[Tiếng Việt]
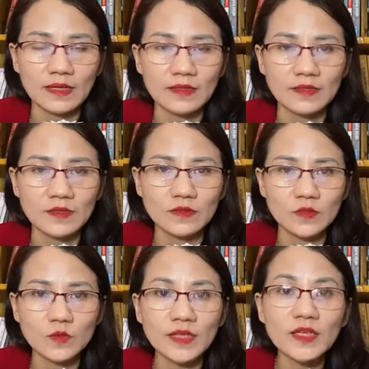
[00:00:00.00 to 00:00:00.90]
mà
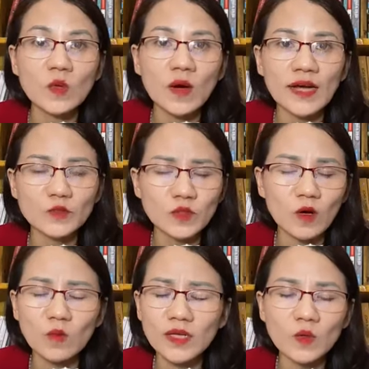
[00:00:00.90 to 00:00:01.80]
chúng ta đi qua
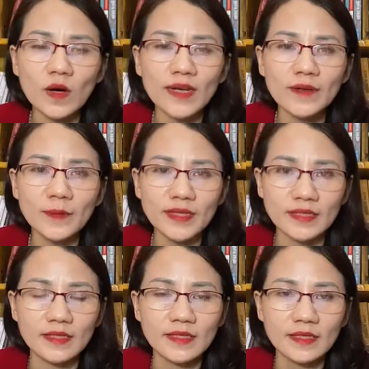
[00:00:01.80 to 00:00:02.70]
chúng ta không liên quan đến
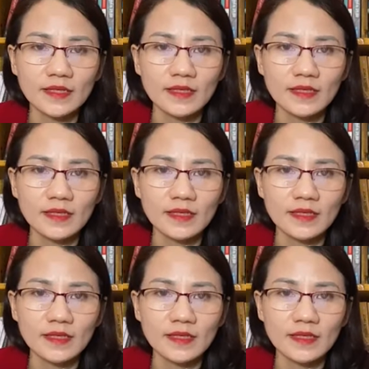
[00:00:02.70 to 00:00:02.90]
mình ấy,